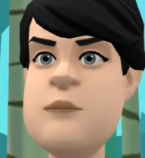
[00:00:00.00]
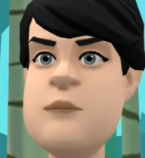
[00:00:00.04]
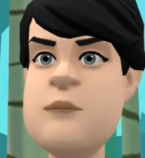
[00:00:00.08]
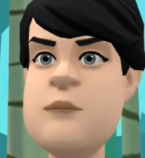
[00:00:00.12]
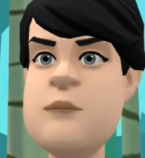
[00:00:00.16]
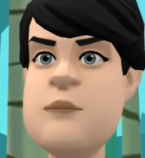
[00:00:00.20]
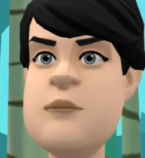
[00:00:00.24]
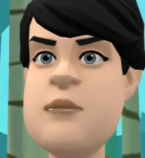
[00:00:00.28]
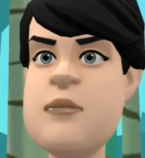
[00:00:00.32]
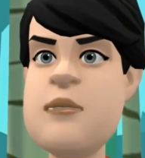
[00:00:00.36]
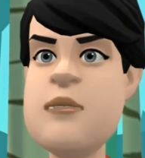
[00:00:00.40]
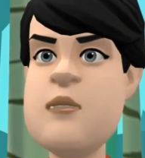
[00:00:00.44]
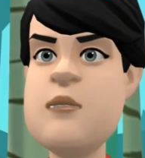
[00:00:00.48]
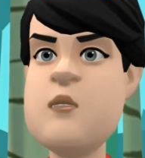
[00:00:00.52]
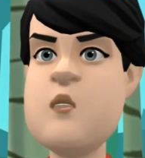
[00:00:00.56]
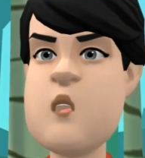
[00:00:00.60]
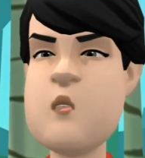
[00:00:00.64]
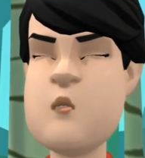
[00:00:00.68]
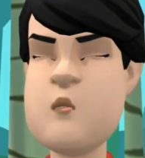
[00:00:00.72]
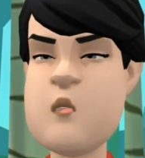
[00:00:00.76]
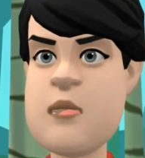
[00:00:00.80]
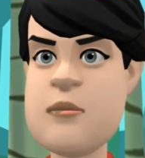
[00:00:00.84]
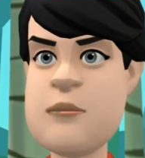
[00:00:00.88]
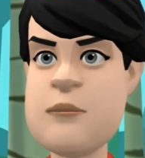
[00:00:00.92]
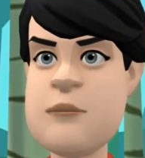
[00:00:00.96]
चलो
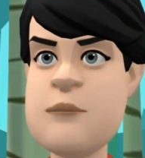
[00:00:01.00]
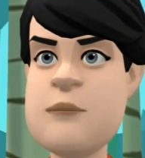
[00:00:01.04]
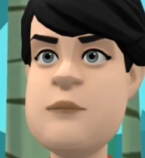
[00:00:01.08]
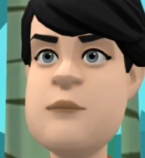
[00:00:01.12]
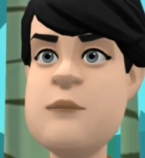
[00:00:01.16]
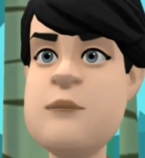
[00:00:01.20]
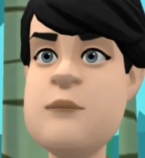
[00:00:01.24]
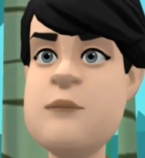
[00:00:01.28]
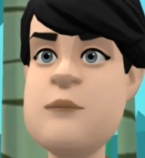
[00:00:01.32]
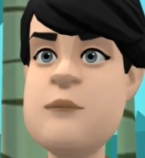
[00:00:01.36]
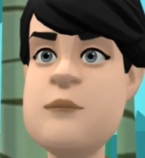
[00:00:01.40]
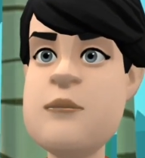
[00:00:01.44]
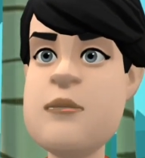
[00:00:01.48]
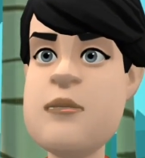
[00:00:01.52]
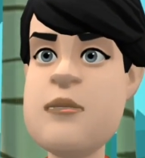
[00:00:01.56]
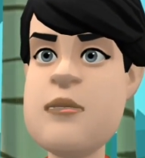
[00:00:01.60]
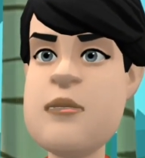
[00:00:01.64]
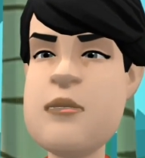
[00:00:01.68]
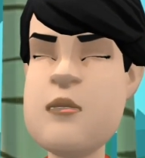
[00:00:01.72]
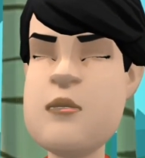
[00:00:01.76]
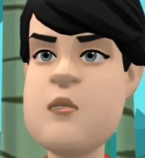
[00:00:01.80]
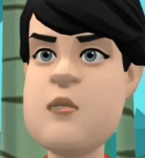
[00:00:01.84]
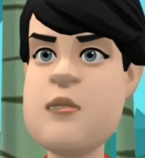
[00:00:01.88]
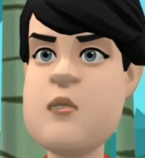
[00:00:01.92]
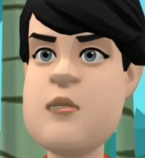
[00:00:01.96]

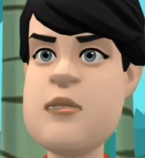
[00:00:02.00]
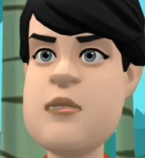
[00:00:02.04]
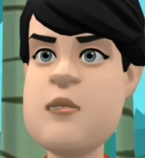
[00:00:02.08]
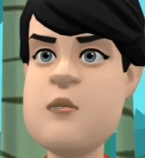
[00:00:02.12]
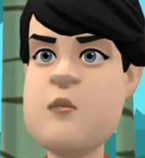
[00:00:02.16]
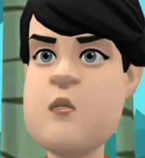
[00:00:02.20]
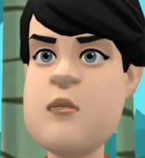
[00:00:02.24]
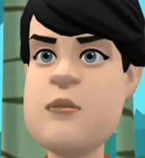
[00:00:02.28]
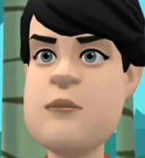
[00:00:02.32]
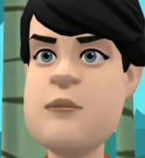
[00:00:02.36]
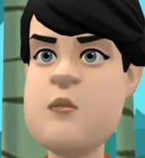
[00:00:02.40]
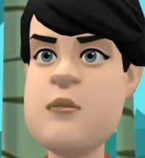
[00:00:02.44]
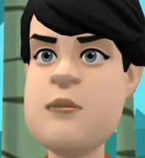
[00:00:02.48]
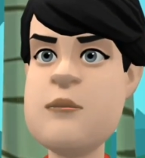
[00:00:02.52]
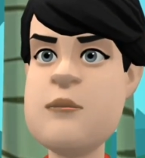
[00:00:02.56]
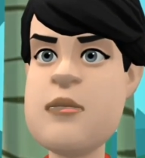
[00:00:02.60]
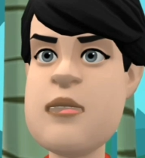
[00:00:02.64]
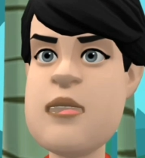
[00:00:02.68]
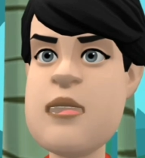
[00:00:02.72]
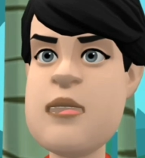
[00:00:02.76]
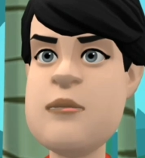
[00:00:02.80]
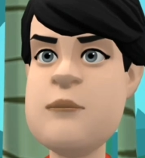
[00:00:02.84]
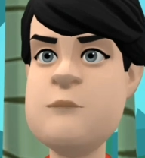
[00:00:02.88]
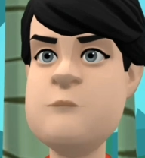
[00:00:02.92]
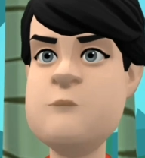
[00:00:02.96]
यहाँ पे आराम से
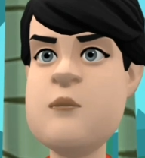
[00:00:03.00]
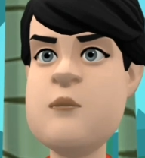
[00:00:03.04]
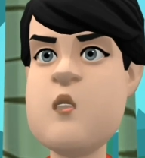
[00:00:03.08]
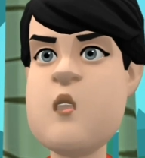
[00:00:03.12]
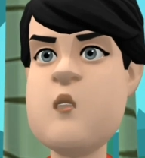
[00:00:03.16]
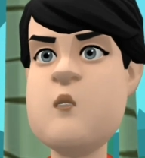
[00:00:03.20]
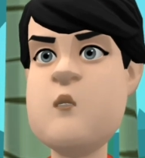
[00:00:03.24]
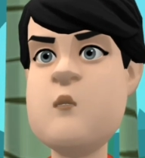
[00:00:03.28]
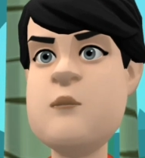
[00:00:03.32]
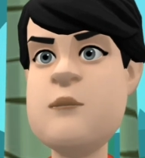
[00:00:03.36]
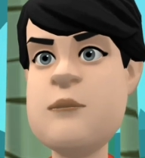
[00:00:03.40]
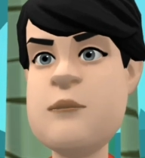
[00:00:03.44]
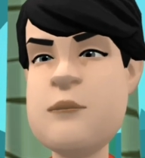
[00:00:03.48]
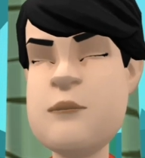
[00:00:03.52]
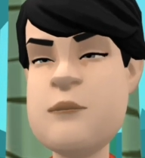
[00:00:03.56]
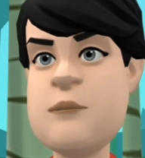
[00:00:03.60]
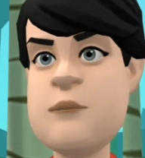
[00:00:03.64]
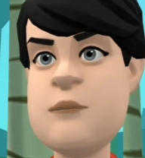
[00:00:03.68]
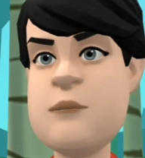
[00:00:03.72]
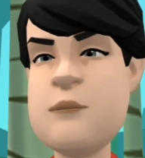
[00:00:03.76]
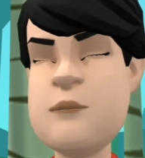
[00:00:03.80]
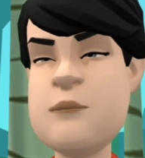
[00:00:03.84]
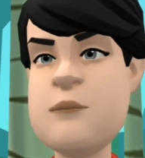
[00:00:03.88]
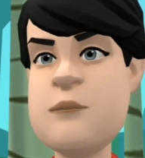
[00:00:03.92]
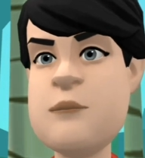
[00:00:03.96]
बैठता हूँ
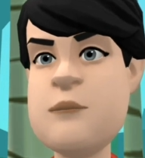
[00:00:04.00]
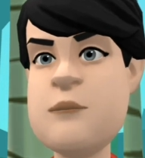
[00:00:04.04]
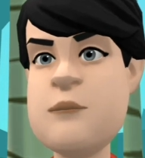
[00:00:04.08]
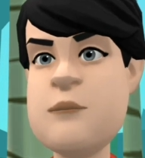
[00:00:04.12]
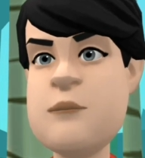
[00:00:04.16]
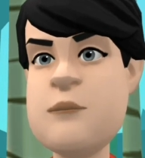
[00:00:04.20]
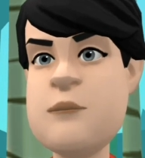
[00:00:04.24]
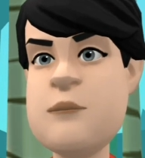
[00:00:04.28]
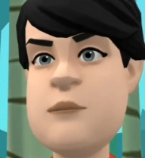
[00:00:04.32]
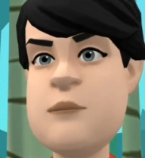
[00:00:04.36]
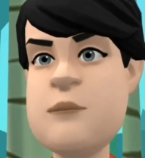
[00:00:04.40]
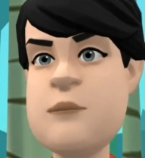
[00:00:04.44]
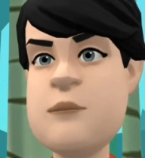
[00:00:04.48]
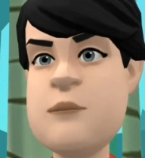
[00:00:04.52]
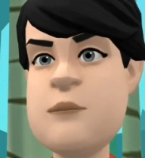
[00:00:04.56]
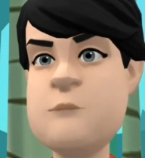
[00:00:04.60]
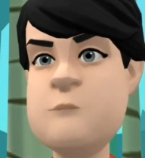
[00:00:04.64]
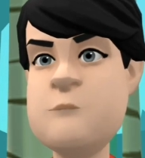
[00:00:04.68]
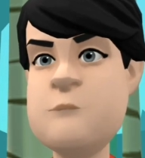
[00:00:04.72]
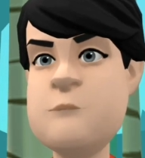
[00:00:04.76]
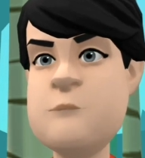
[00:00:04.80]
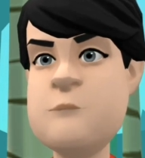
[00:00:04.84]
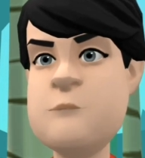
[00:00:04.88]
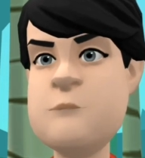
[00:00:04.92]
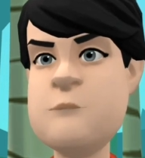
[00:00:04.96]

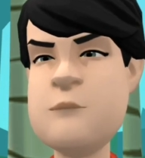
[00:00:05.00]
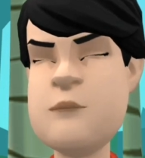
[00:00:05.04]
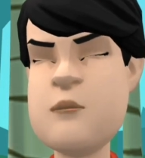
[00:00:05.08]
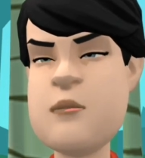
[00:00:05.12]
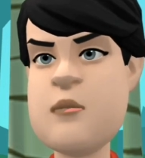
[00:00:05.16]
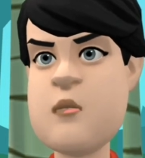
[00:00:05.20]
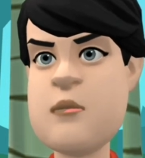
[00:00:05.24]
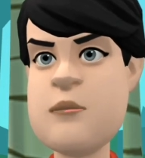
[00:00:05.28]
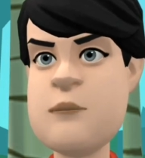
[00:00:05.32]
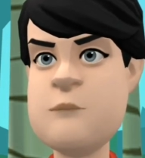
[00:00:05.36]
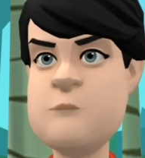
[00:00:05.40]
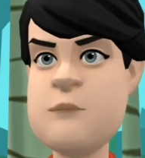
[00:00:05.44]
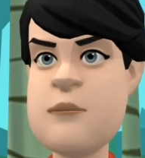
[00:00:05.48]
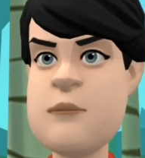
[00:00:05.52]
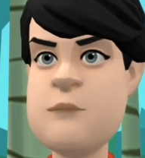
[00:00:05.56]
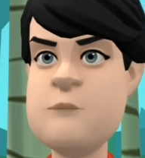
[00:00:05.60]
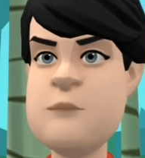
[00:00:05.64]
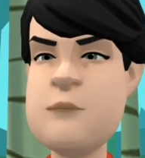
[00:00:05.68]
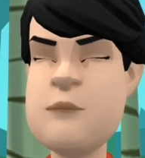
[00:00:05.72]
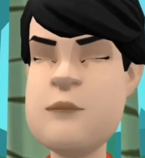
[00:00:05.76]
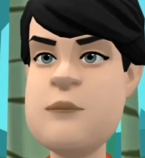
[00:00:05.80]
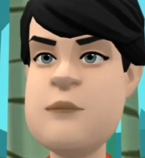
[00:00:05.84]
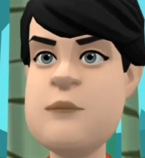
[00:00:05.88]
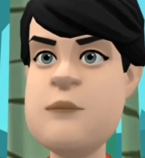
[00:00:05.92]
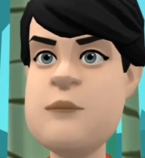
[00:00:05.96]
मेरे जैसे
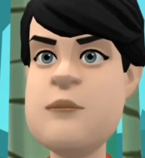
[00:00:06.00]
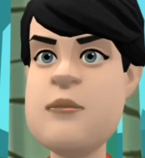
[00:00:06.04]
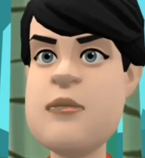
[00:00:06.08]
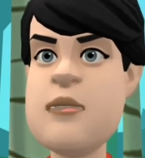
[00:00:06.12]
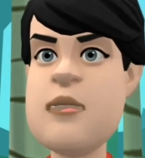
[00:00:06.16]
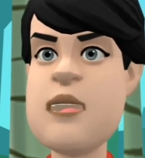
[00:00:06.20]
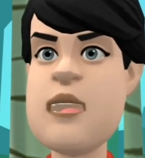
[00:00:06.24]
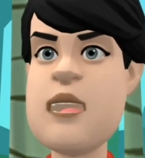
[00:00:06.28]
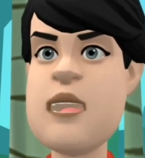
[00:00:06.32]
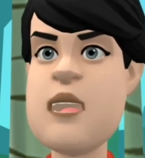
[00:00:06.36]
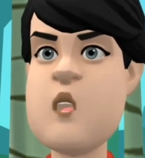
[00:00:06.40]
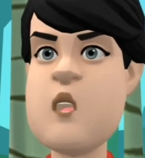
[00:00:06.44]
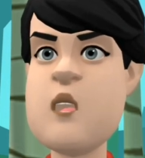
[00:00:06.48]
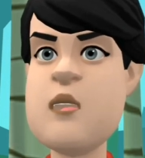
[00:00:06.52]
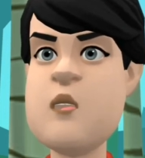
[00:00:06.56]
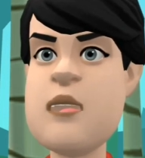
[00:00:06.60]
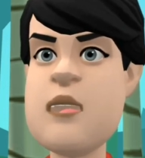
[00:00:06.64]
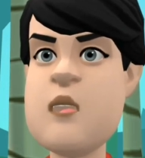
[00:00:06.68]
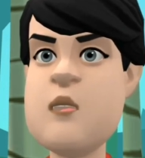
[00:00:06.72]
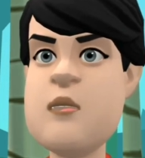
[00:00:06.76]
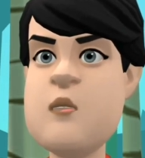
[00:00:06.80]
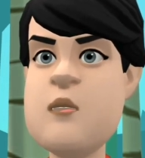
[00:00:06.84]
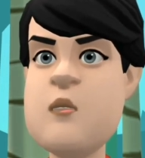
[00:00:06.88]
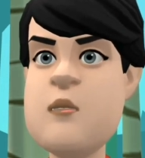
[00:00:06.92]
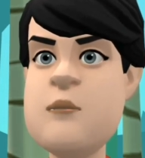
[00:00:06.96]
जिनके पास
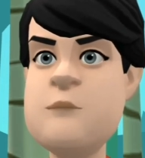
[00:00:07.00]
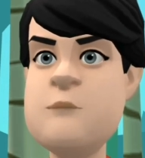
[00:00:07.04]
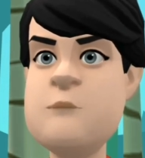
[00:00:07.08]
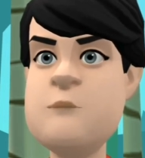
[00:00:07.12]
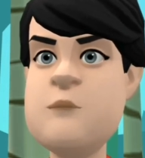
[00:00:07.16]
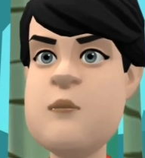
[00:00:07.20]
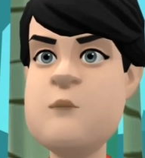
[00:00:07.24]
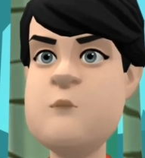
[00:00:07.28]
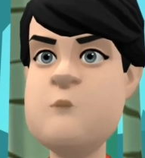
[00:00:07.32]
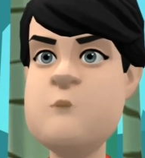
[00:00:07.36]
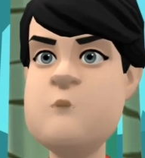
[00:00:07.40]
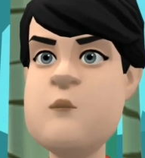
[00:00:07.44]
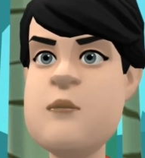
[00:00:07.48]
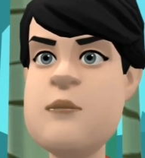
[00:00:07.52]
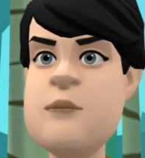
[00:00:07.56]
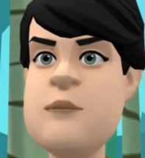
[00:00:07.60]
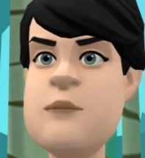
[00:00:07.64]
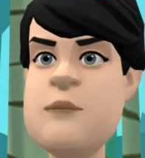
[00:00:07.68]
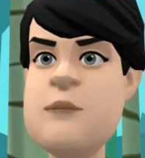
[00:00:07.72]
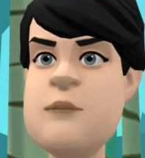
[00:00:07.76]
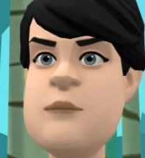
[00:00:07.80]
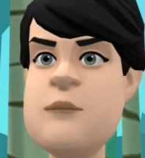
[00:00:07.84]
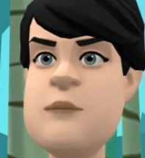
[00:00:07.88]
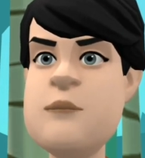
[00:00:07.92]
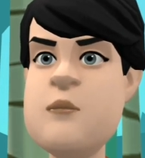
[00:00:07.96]
घर नहीं
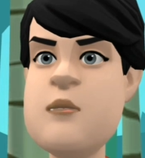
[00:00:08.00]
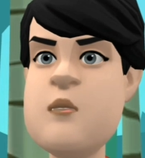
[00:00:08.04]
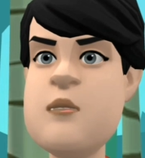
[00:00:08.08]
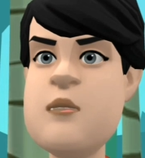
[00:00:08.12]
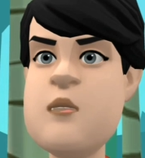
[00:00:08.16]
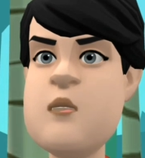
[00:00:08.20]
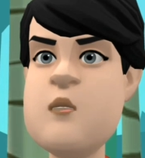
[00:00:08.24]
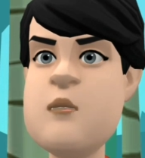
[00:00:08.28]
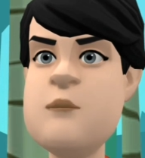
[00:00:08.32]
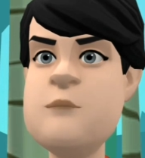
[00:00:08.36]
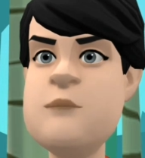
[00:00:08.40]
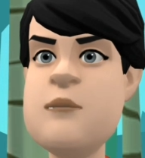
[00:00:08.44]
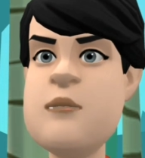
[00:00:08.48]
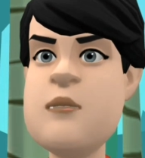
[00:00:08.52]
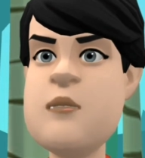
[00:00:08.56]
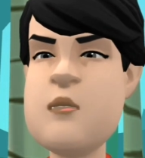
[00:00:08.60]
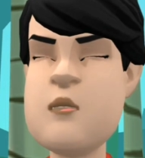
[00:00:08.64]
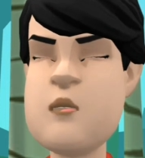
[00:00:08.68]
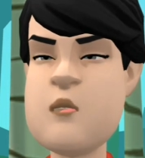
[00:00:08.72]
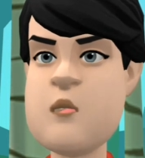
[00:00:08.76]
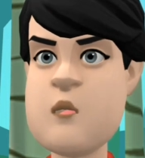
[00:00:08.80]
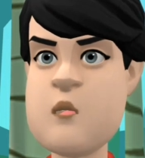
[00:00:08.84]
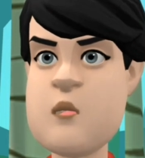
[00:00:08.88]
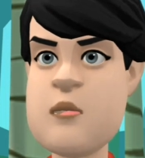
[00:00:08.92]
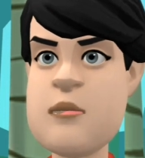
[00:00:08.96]

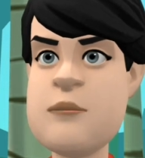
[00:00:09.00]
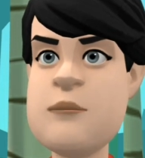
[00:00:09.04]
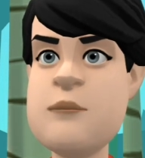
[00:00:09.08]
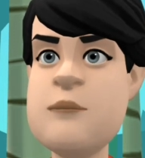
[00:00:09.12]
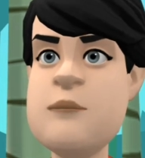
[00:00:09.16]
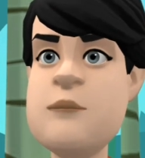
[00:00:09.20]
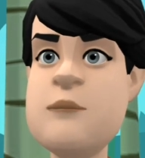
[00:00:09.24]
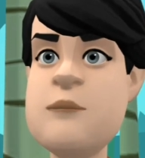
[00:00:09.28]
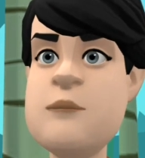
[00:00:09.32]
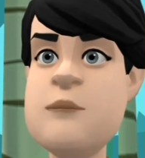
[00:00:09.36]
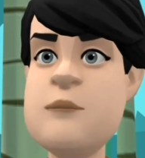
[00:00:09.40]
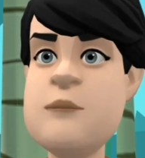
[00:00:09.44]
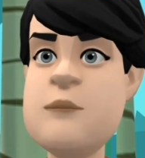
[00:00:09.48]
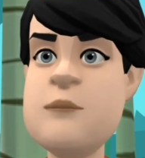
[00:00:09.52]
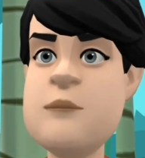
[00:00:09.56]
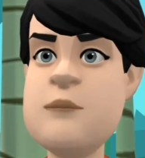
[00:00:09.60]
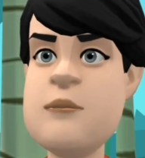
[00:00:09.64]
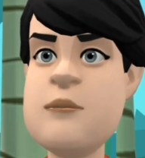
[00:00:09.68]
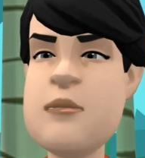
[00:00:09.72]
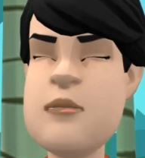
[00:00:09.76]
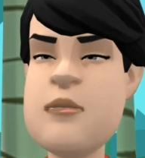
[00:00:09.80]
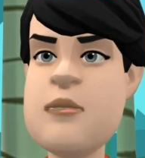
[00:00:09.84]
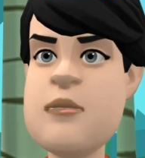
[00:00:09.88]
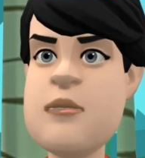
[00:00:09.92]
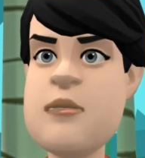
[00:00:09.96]
उनको
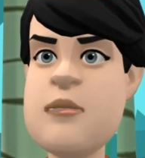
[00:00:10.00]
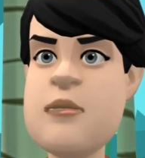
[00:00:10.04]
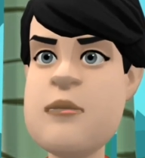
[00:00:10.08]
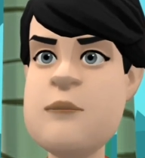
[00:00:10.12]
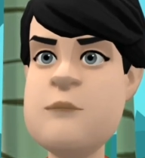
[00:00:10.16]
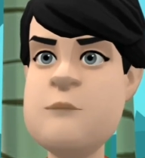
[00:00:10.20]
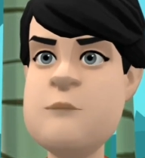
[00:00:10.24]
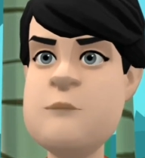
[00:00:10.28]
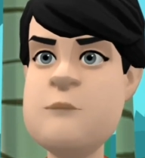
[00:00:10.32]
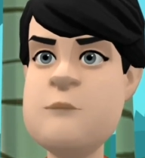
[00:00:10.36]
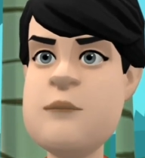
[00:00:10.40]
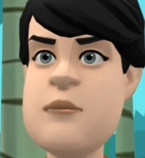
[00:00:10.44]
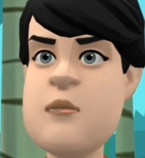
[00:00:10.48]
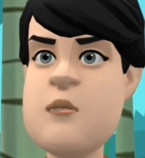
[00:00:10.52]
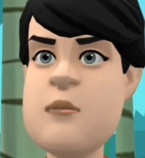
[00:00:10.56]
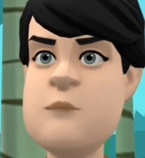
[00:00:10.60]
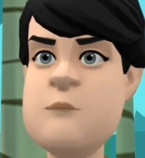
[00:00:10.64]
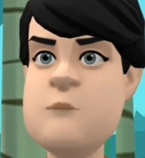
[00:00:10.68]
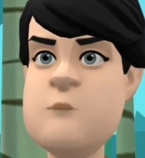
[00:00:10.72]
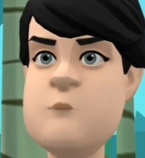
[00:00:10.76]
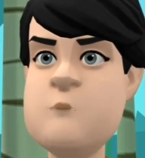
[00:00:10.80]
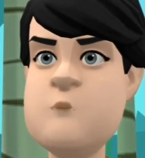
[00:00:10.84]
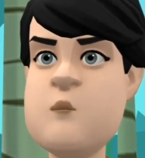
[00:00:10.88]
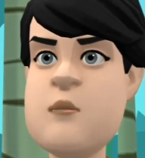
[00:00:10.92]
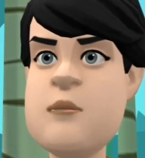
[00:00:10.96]
इसी का सहारा
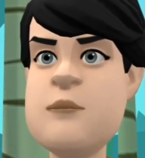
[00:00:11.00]
है